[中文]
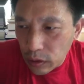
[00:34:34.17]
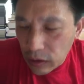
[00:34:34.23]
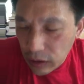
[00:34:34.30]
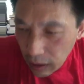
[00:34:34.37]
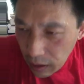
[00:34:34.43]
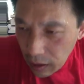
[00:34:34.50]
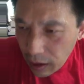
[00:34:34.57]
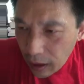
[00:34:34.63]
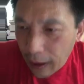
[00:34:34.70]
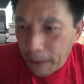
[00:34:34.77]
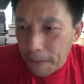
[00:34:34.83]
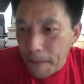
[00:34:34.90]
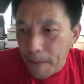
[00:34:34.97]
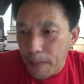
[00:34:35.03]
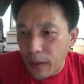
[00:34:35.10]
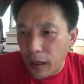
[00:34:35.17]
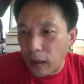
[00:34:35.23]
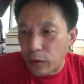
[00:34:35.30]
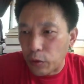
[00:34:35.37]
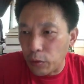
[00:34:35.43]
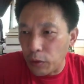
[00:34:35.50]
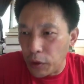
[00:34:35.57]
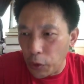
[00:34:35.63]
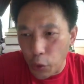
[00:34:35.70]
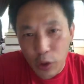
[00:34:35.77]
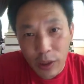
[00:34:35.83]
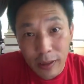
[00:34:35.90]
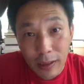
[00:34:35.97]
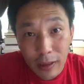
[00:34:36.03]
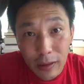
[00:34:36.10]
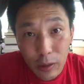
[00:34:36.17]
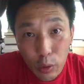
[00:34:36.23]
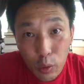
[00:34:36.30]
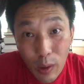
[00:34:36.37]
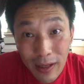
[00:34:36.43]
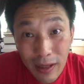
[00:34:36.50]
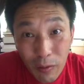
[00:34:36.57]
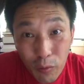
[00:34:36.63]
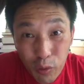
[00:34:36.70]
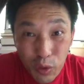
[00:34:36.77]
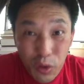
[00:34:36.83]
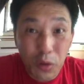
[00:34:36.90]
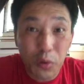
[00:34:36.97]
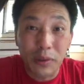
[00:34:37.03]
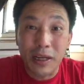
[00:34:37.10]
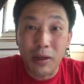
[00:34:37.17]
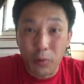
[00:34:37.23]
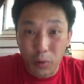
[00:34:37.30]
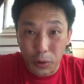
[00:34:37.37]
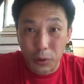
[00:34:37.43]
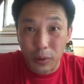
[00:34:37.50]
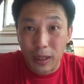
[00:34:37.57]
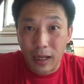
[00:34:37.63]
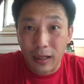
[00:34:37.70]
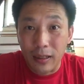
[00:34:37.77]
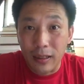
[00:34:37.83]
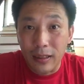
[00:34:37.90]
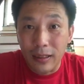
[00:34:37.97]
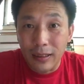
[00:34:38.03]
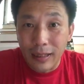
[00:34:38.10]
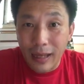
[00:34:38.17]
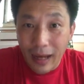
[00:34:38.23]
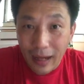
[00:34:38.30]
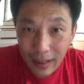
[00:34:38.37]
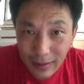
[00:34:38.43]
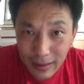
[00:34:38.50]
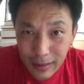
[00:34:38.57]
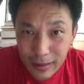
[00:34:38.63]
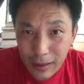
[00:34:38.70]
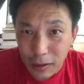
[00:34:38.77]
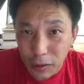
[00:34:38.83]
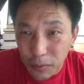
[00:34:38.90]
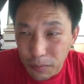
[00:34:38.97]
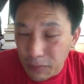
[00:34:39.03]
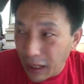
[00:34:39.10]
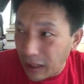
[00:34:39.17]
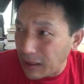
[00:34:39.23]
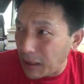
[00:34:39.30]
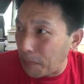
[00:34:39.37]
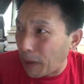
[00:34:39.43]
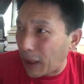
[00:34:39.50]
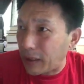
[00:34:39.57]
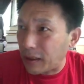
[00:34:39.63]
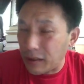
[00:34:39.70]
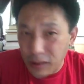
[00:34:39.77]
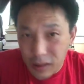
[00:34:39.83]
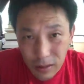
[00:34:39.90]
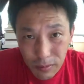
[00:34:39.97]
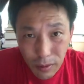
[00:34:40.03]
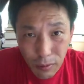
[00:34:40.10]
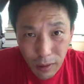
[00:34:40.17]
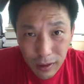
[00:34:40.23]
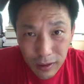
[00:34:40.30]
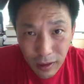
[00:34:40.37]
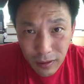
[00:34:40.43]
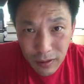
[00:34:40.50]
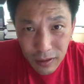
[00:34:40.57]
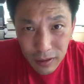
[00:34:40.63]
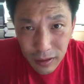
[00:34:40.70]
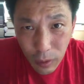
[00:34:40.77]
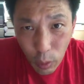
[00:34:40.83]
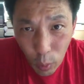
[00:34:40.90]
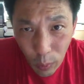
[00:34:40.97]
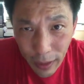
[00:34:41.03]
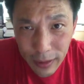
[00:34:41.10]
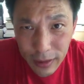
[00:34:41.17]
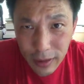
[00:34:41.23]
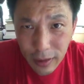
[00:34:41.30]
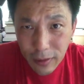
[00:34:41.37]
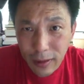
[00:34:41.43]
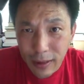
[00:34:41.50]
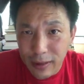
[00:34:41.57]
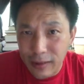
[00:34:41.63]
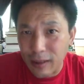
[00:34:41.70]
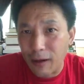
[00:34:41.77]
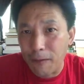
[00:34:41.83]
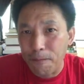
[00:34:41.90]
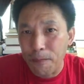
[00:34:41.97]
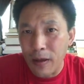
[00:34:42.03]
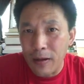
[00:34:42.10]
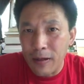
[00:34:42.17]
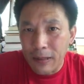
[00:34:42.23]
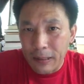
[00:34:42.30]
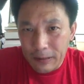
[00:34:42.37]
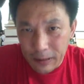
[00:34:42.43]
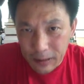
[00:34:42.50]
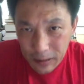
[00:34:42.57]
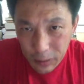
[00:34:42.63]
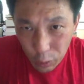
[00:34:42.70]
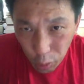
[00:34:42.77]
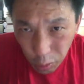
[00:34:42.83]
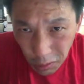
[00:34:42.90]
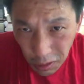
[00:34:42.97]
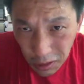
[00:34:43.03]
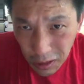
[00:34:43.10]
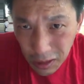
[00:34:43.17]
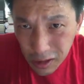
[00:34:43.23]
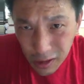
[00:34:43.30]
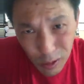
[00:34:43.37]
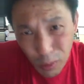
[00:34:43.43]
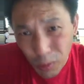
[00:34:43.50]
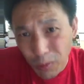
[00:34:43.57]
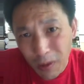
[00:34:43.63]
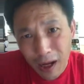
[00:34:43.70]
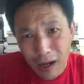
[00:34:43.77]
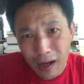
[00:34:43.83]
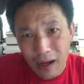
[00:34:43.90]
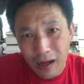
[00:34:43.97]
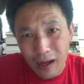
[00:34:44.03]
今天啊，从六十年代一转眼五十多年过去了，还在讲，还在把这个殖民化当成一个坏词儿来讲，这是脱离了时空了。